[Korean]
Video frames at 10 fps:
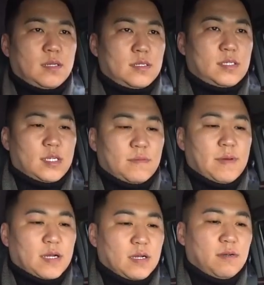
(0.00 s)
지금
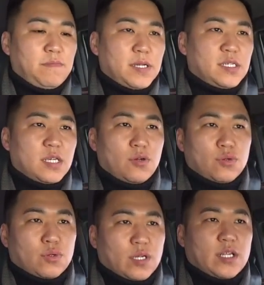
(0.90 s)
방금 80km
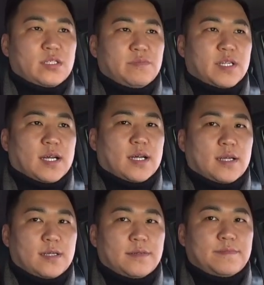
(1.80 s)
도달했습니다.